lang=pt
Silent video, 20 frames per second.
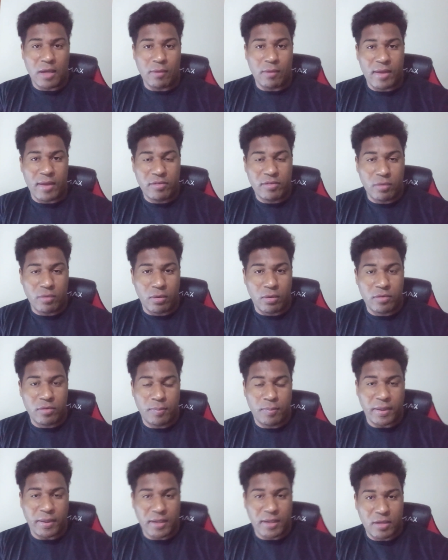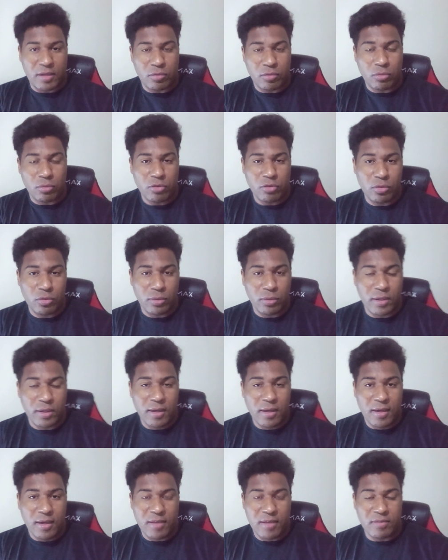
e iOS 11 para que eles continuem